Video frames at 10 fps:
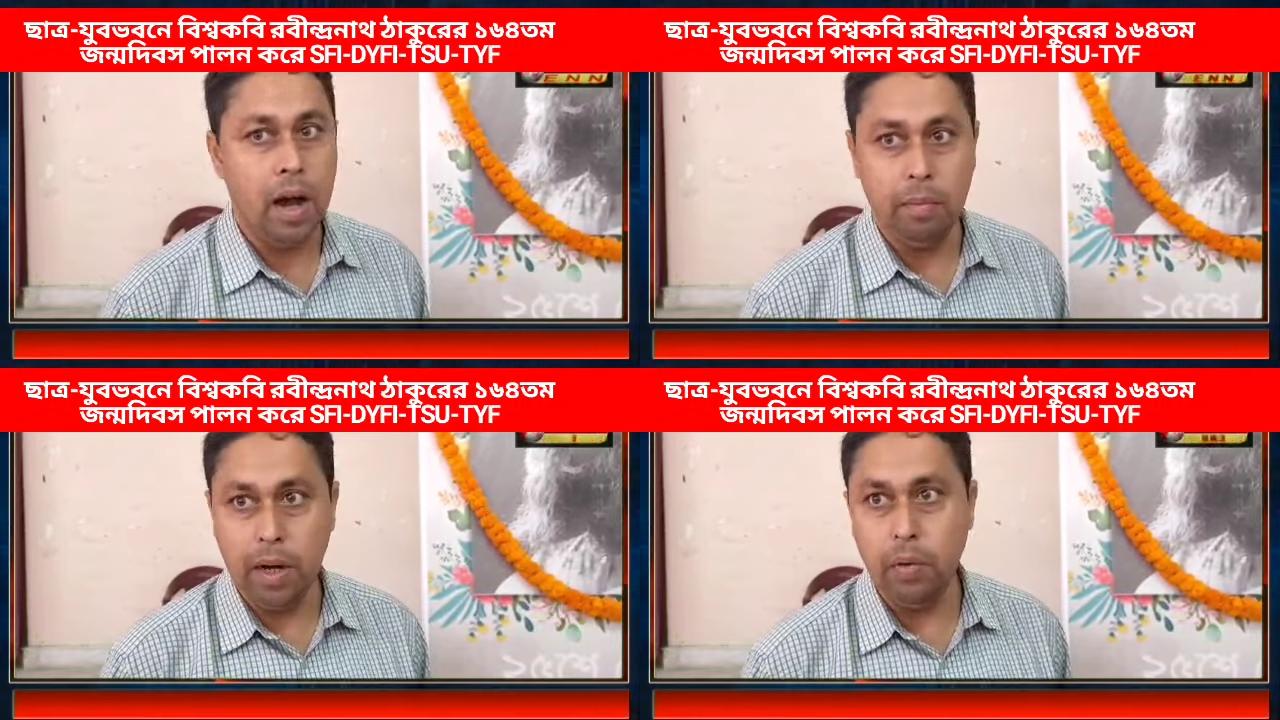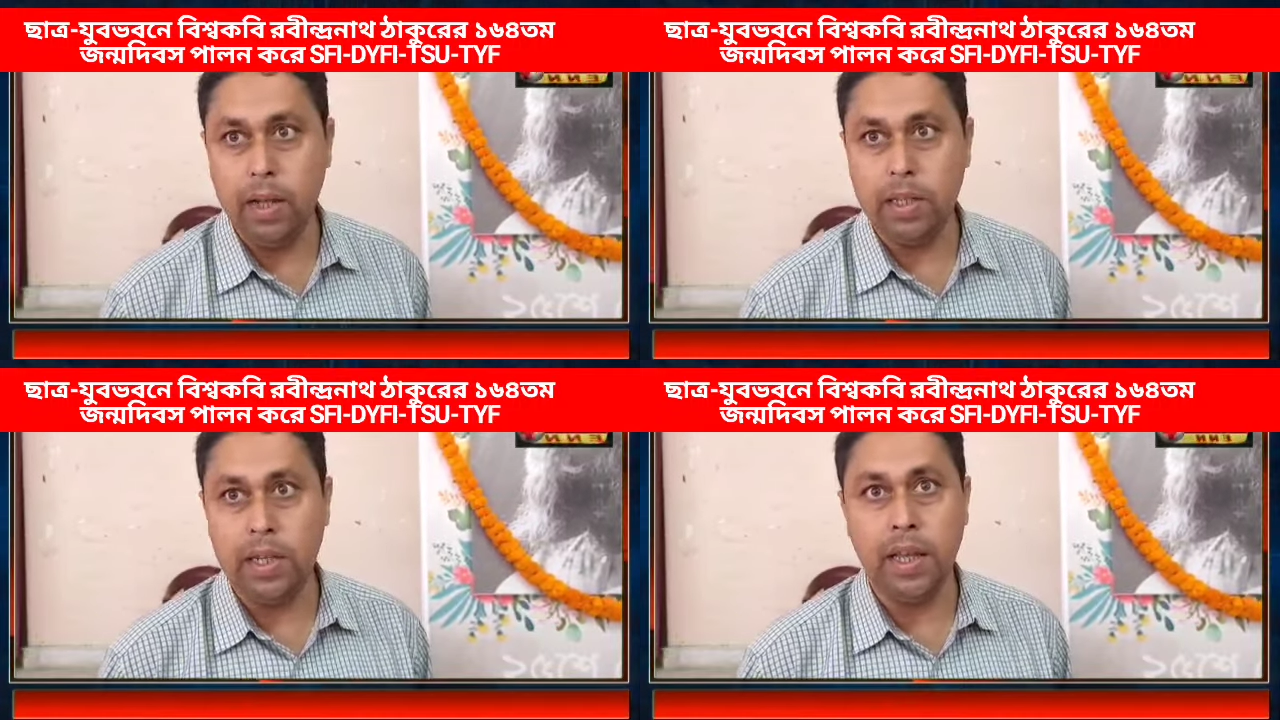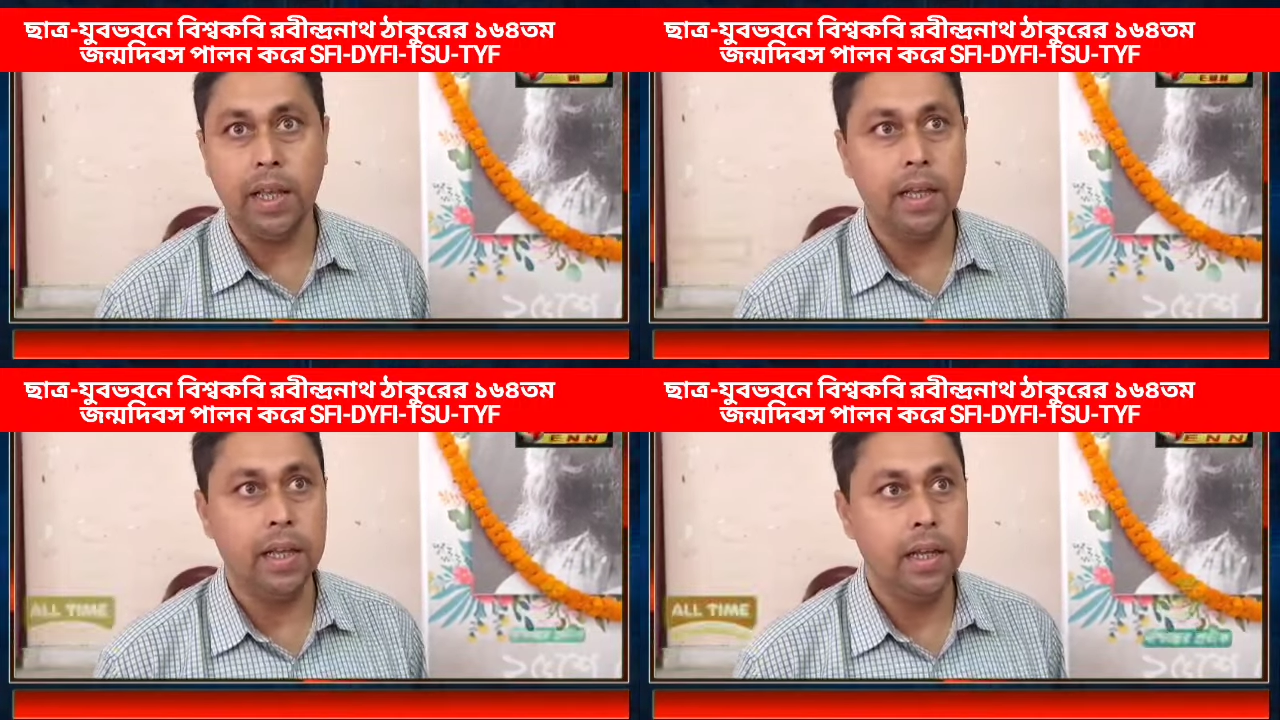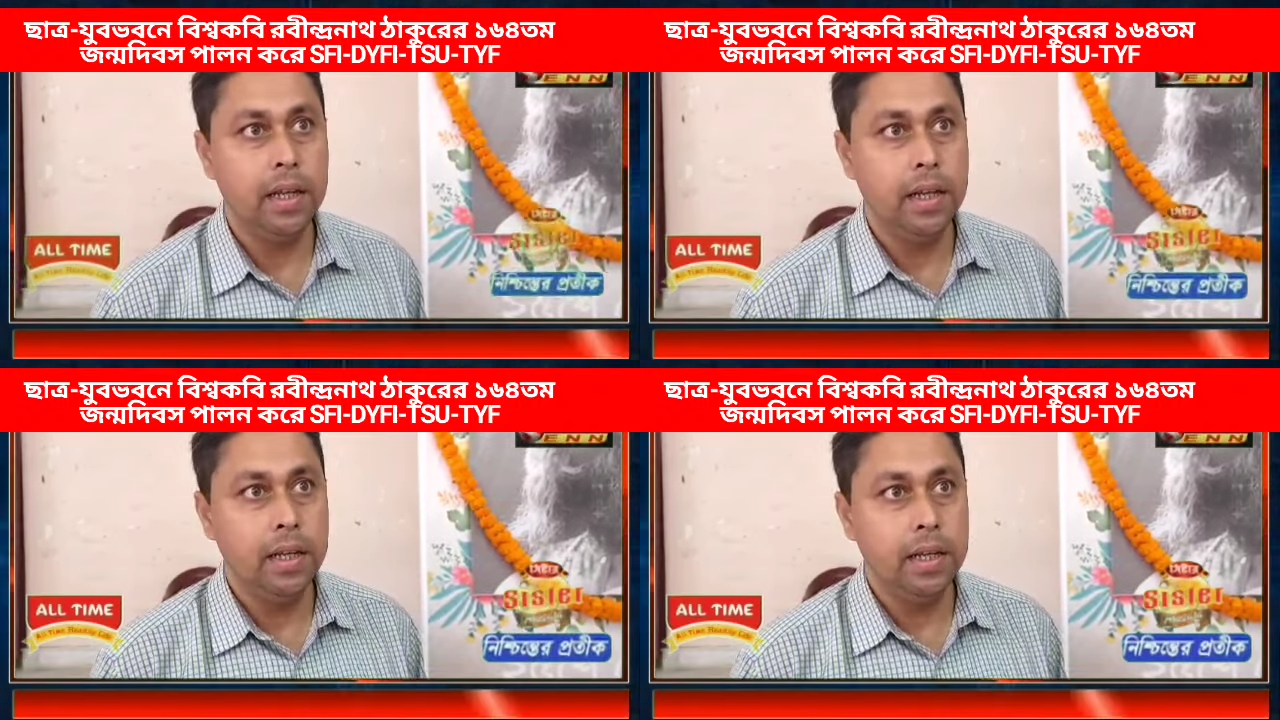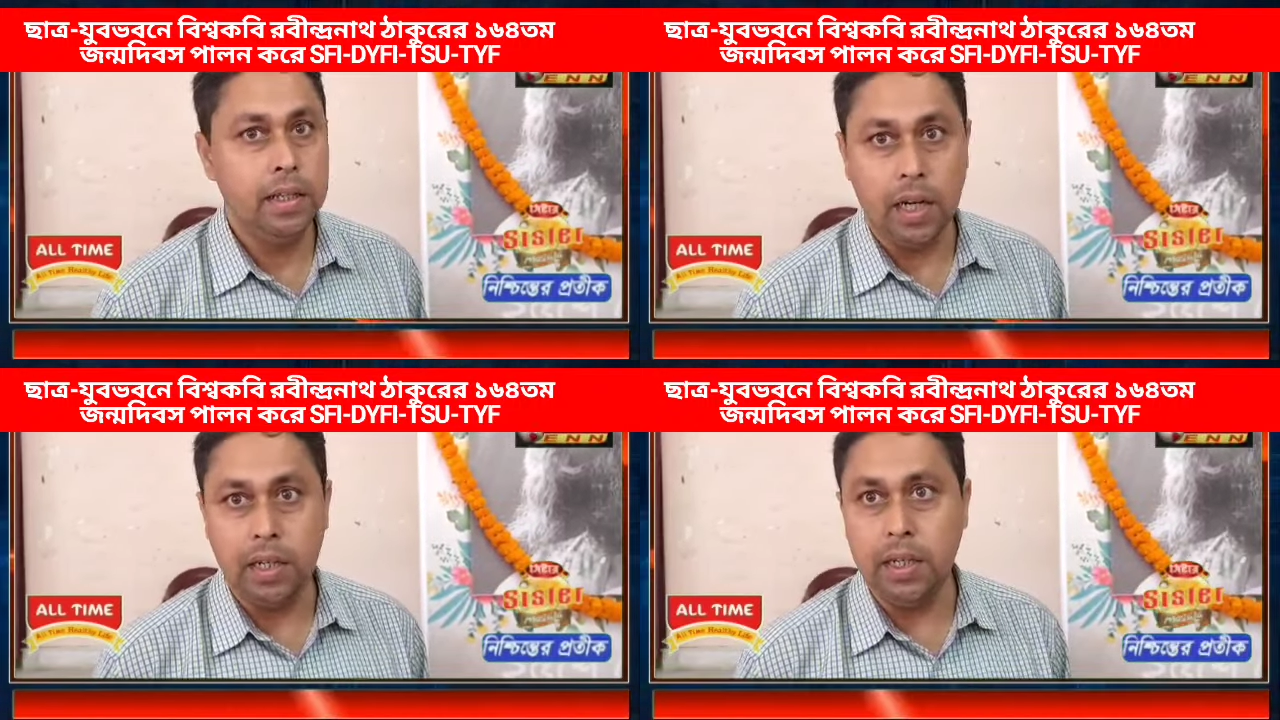আমরাও আজকে
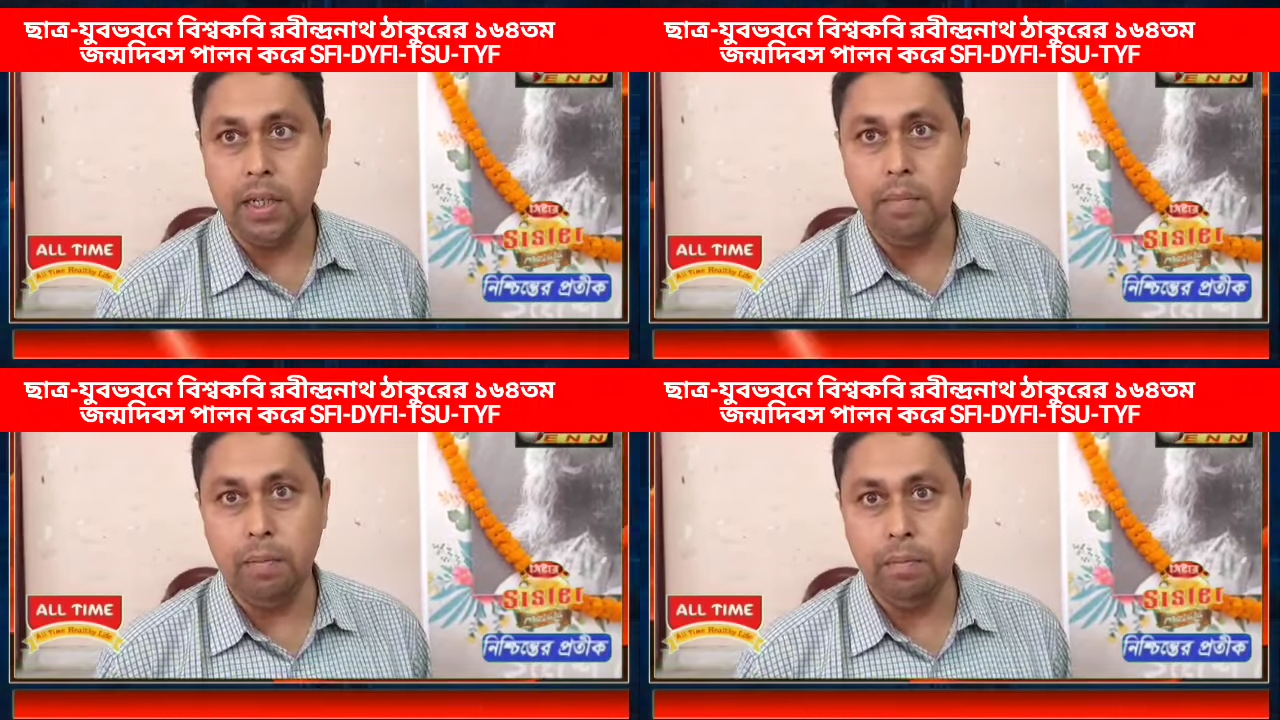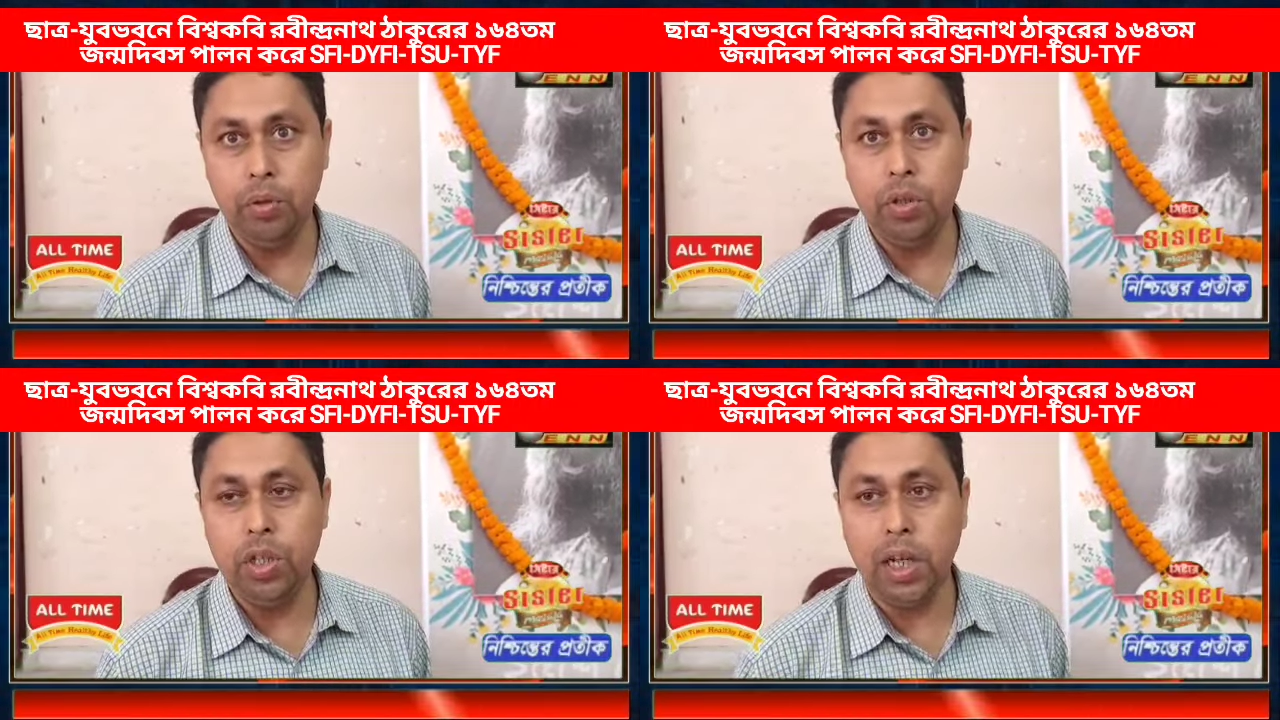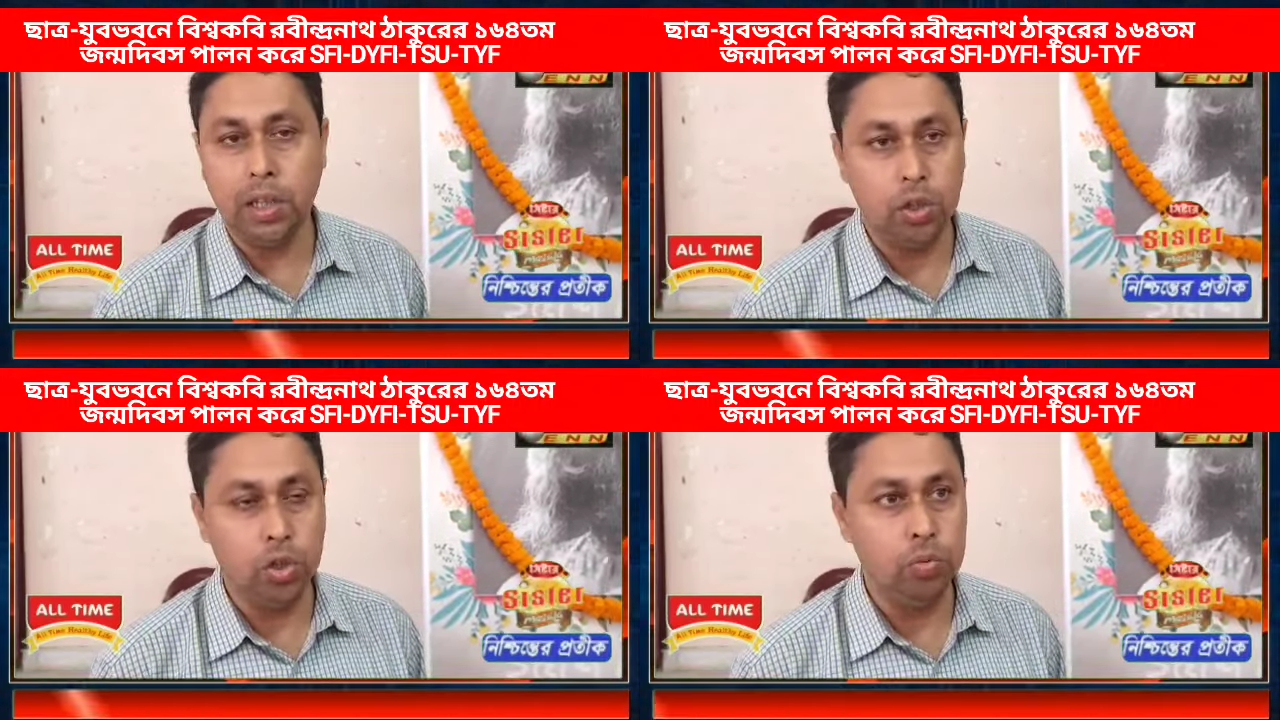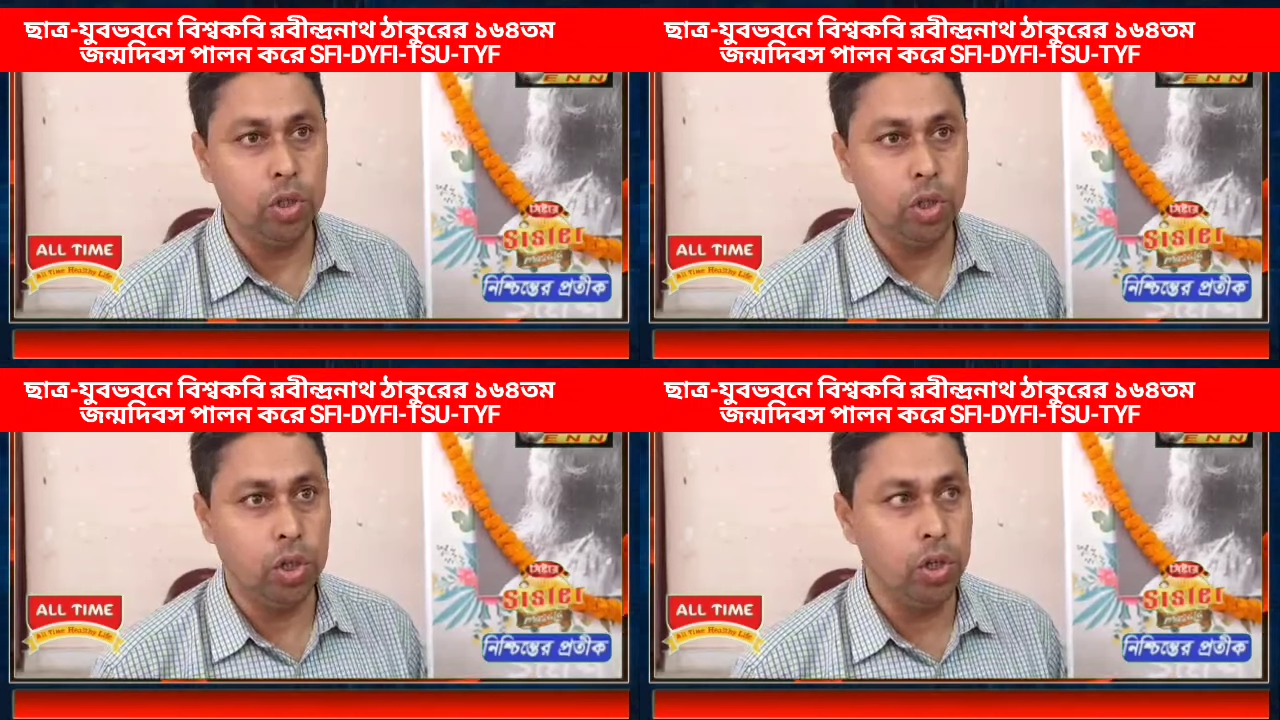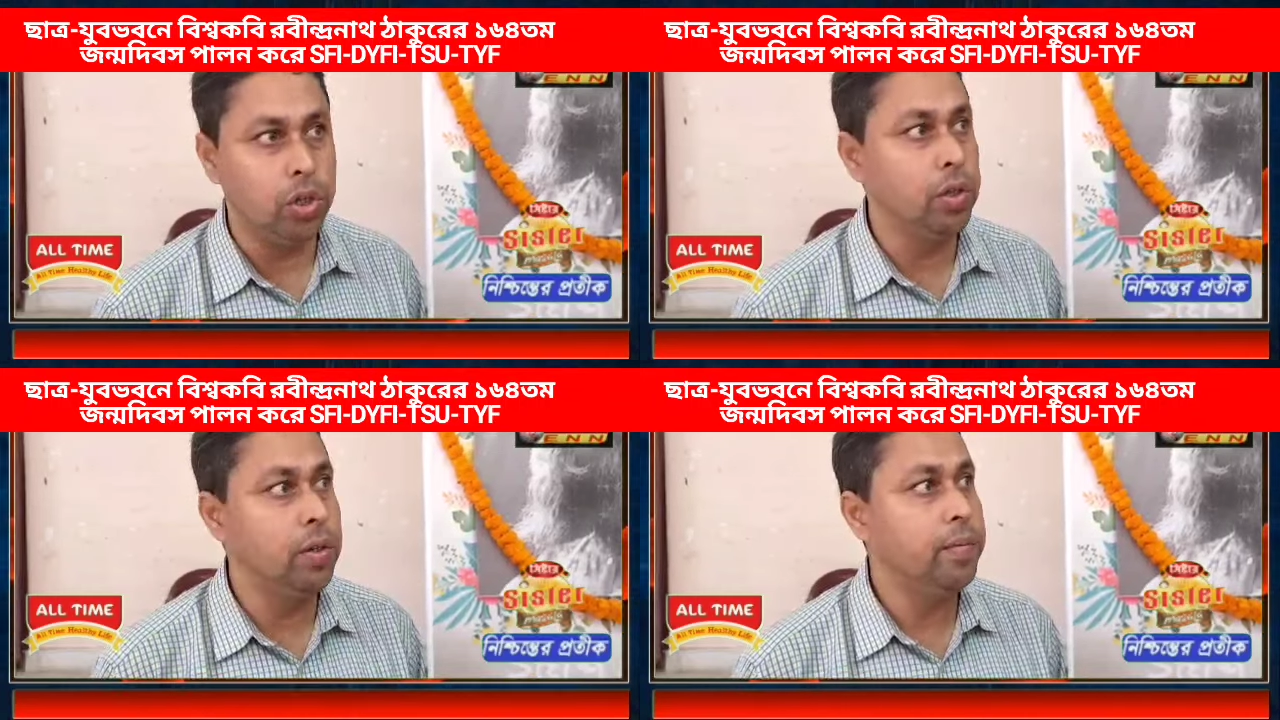চারটি বামপন্থী ছাত্র যুব
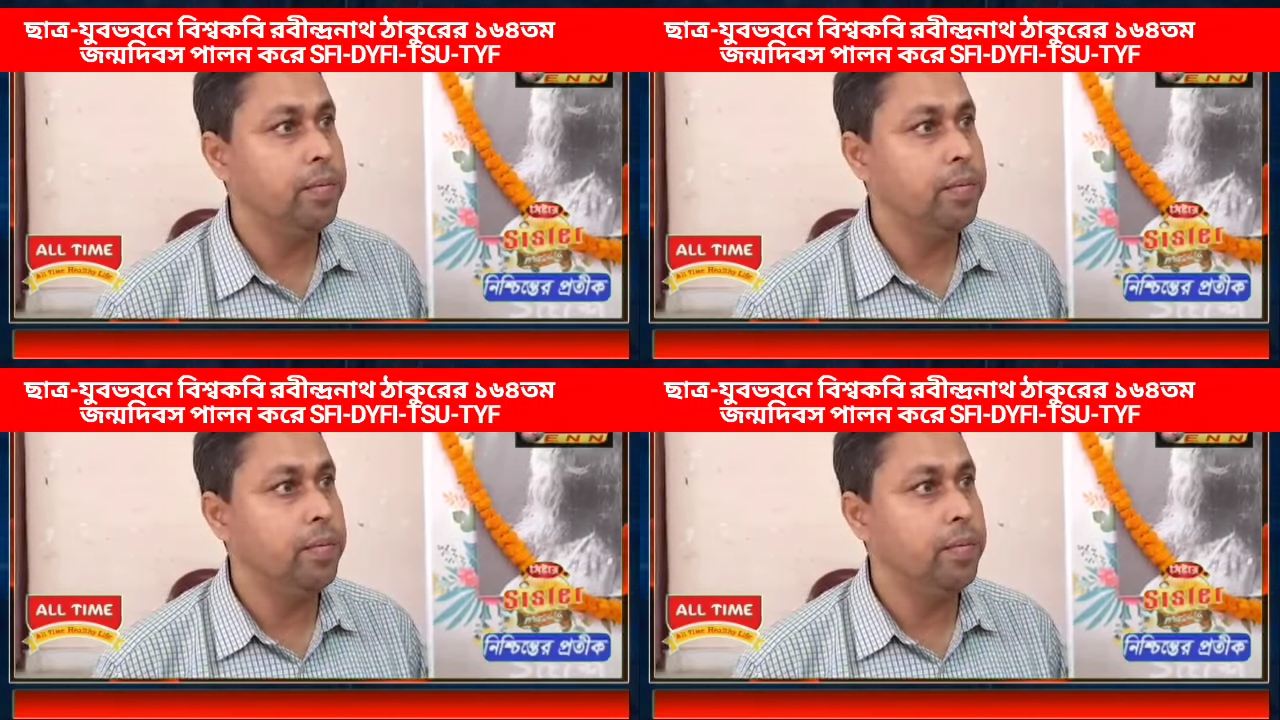সংগঠন